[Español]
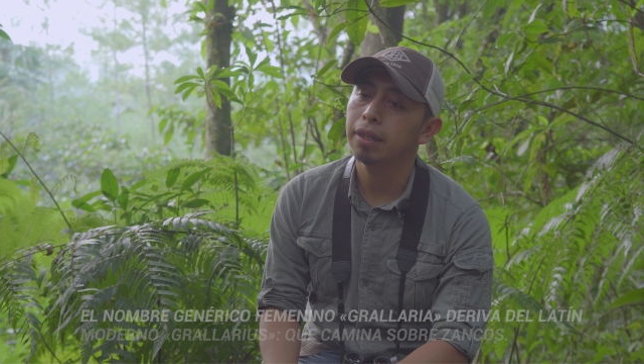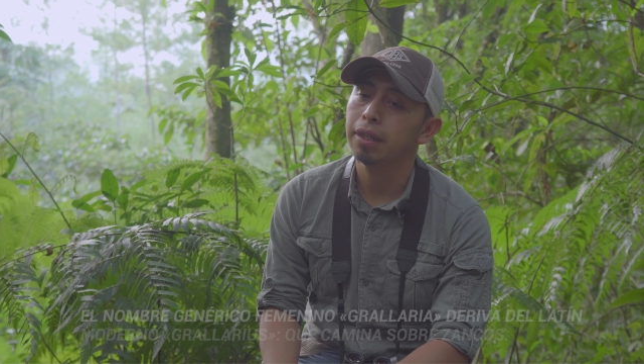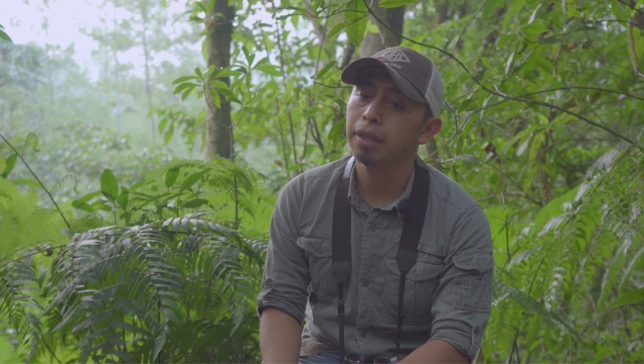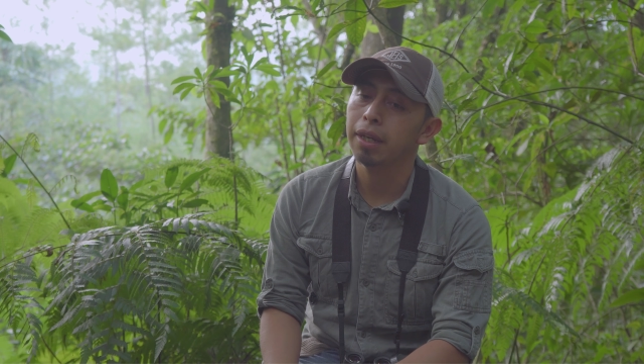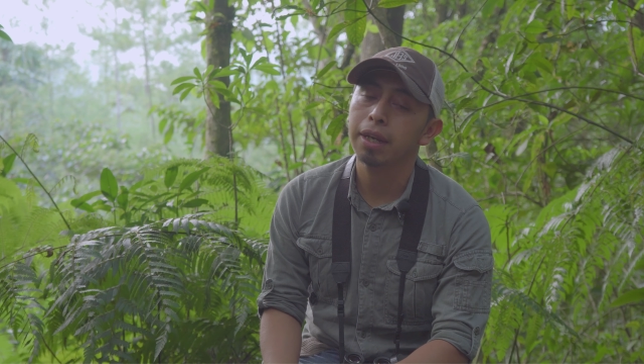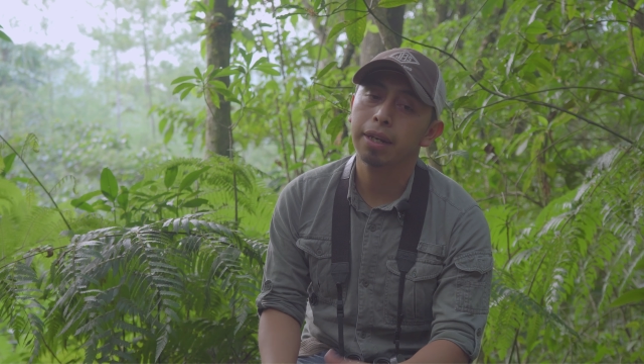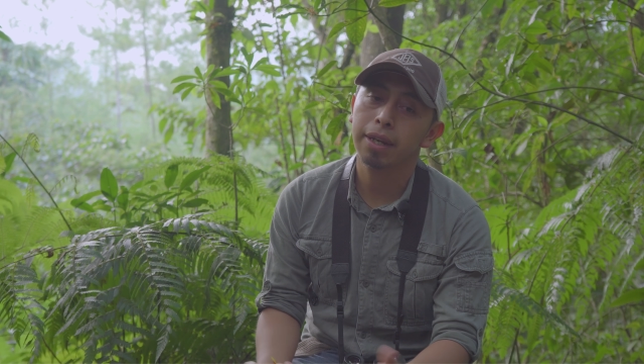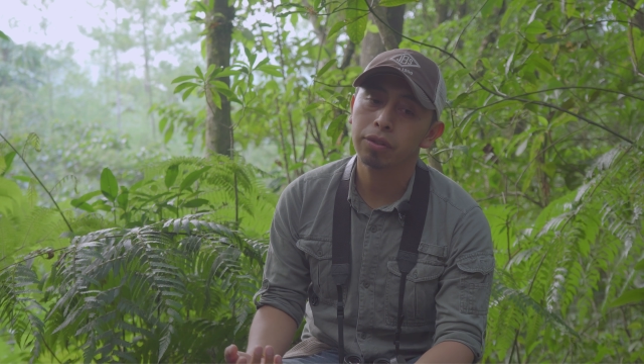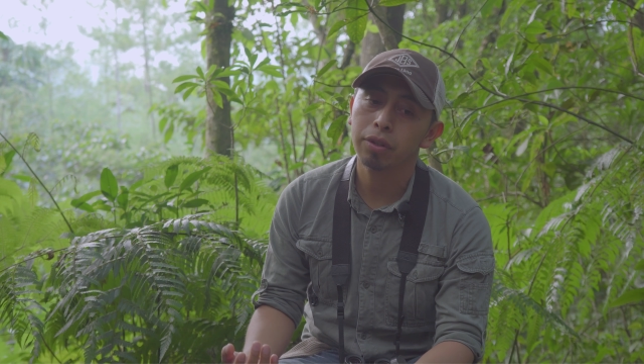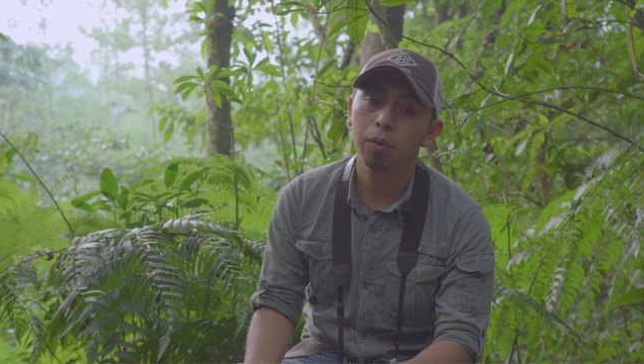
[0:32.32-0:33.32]
eh, en el
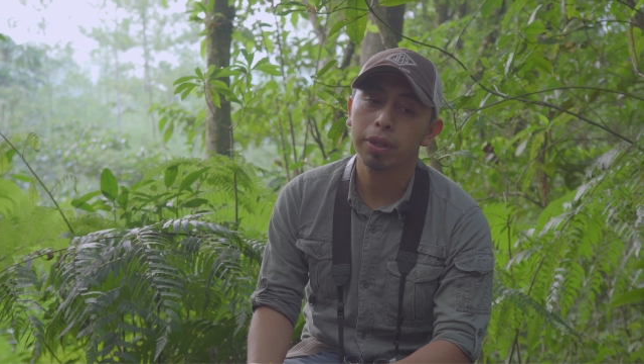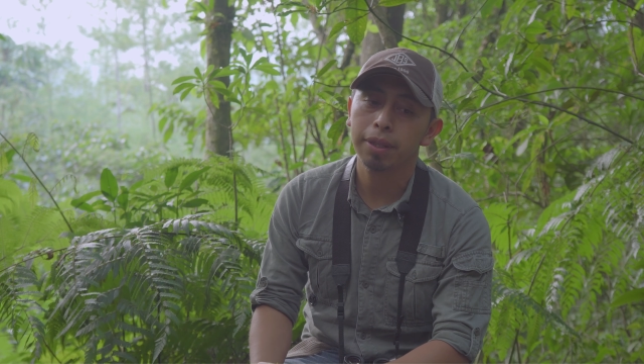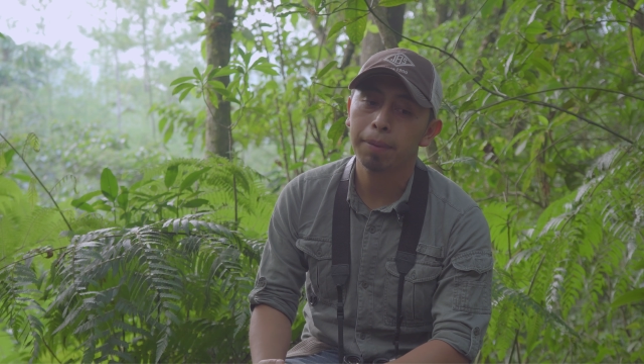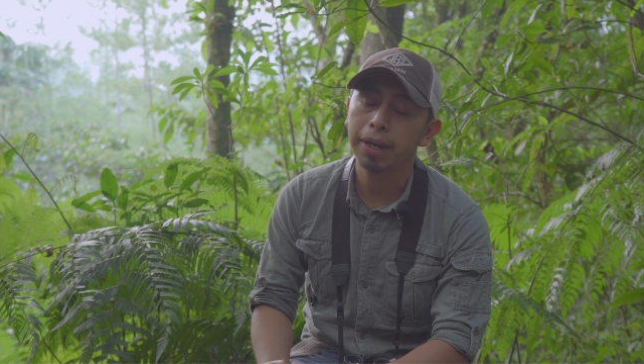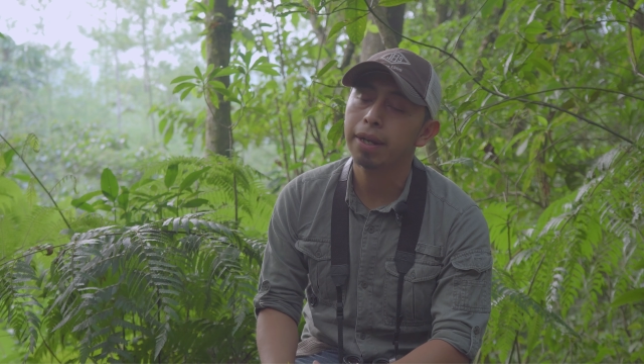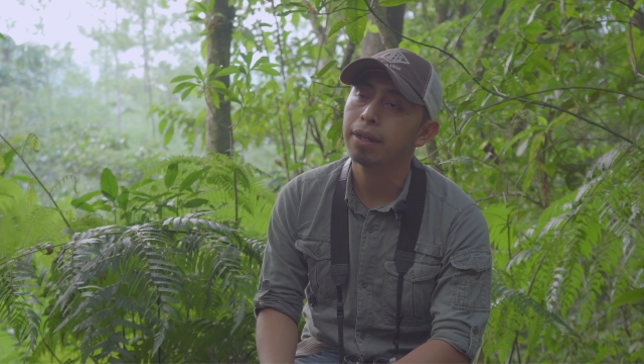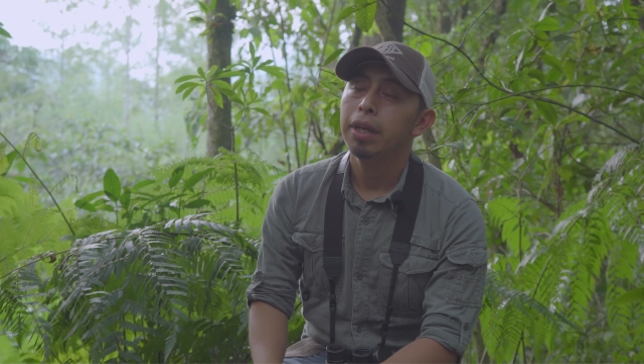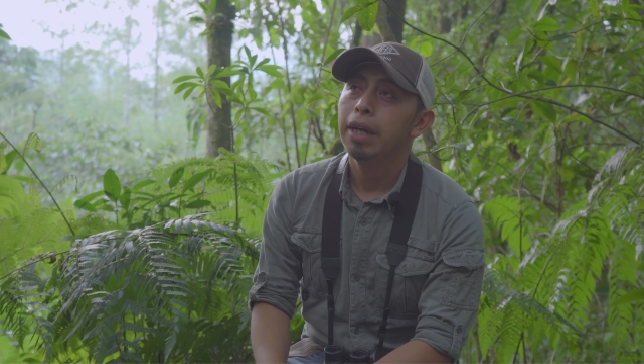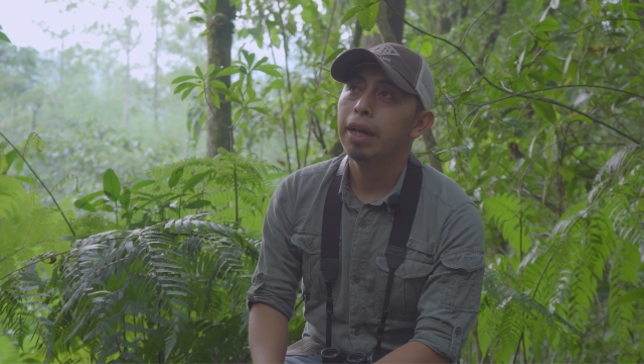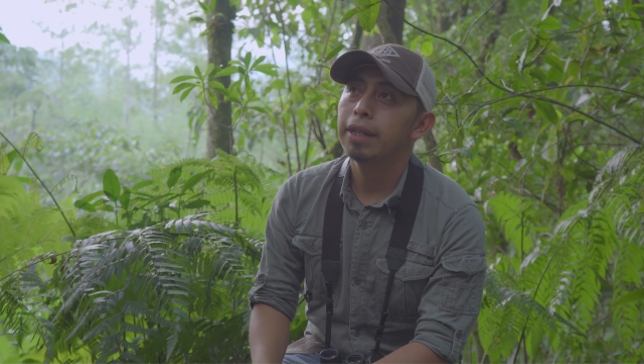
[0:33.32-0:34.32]
caso de Guatemala.
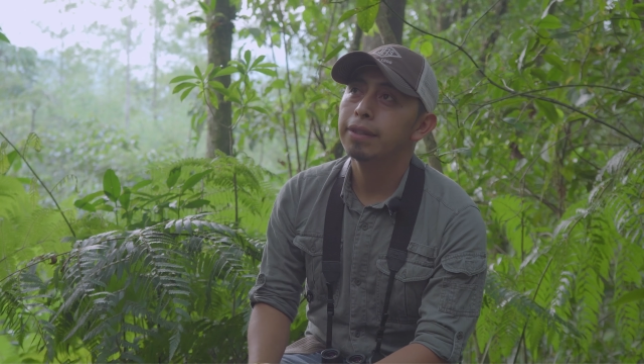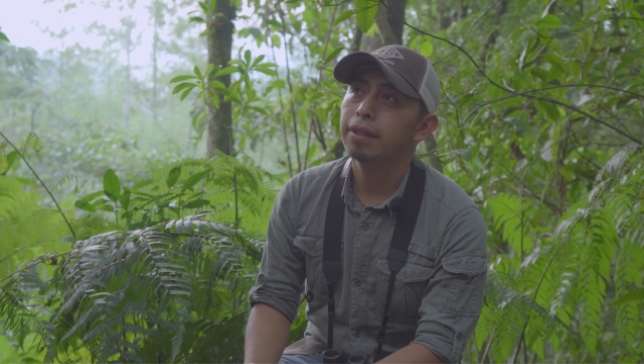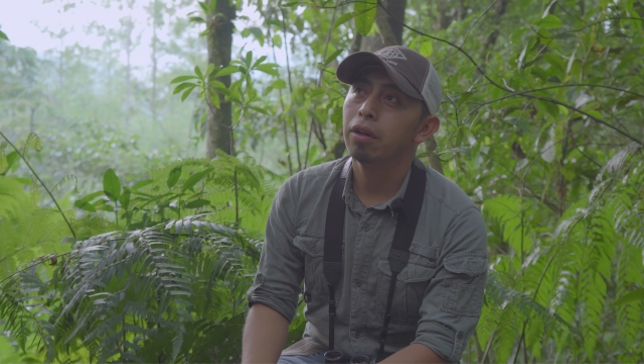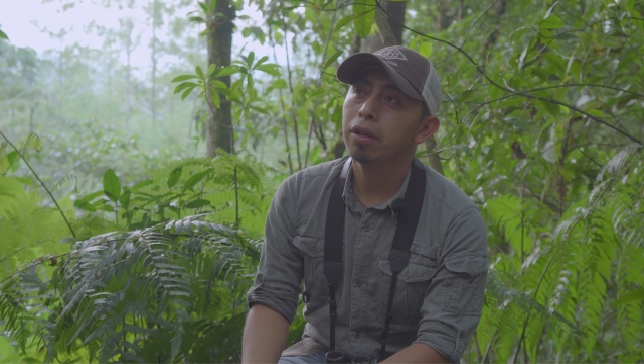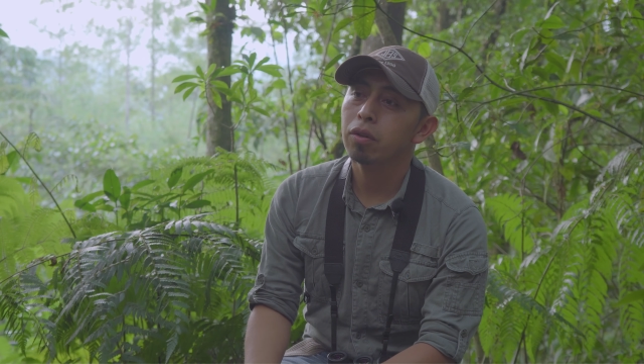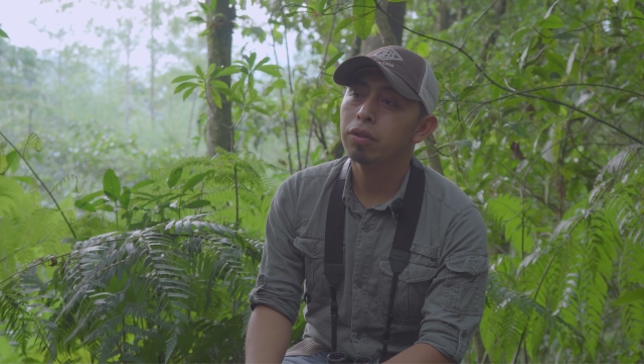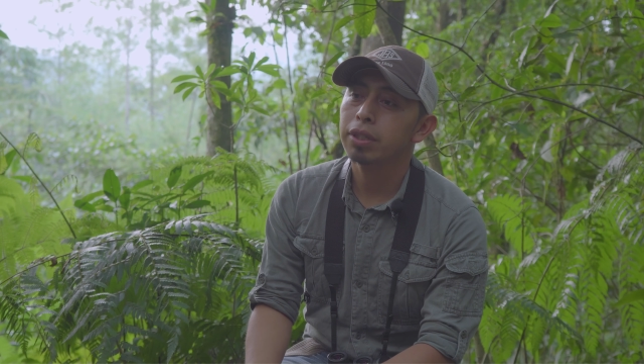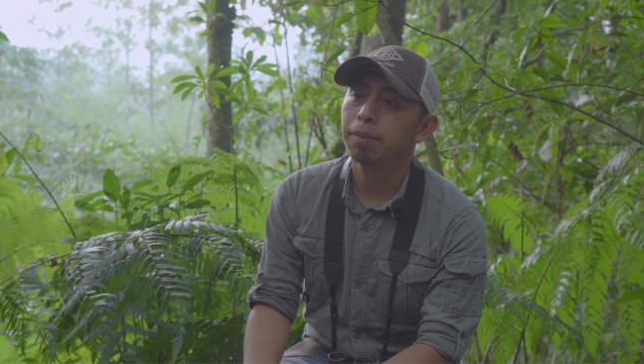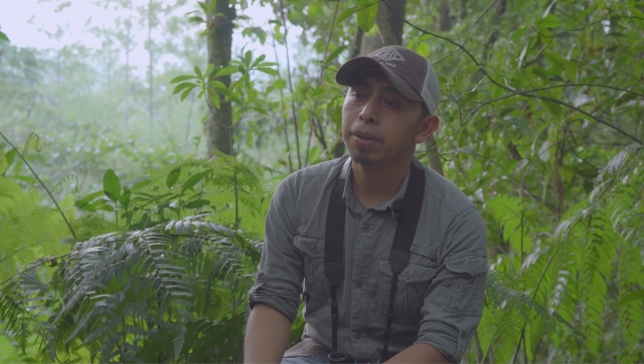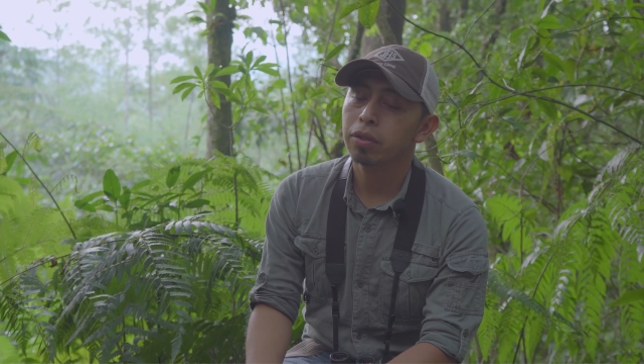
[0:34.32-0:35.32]
El estado de
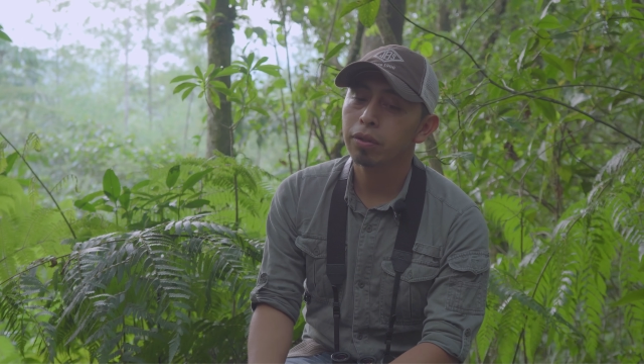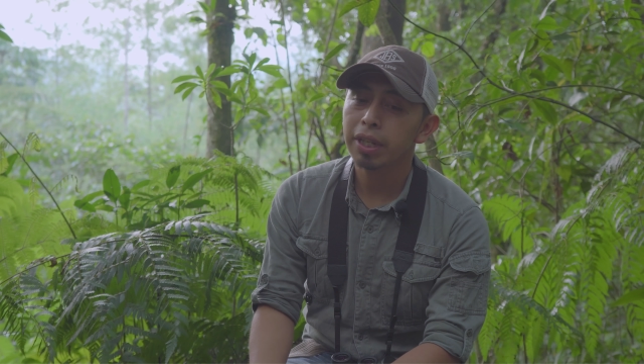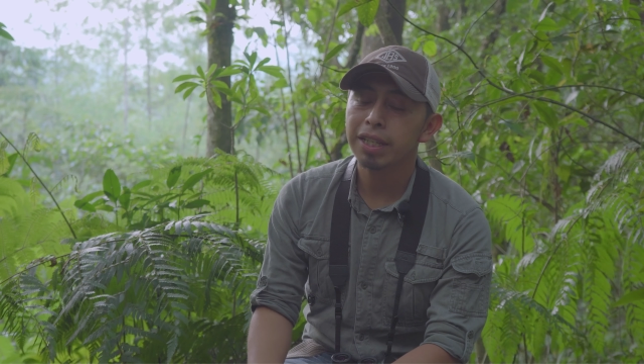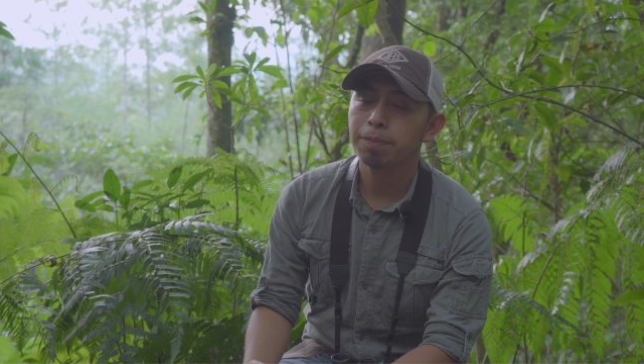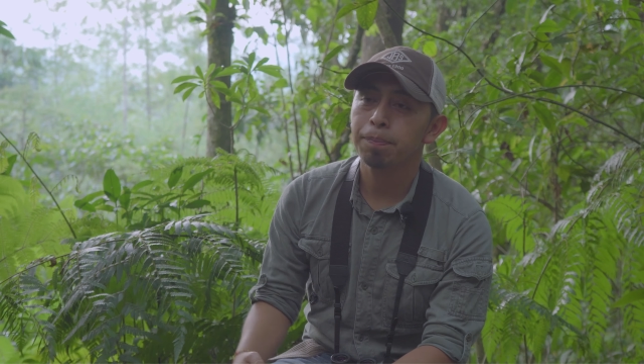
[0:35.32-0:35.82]
conservación de la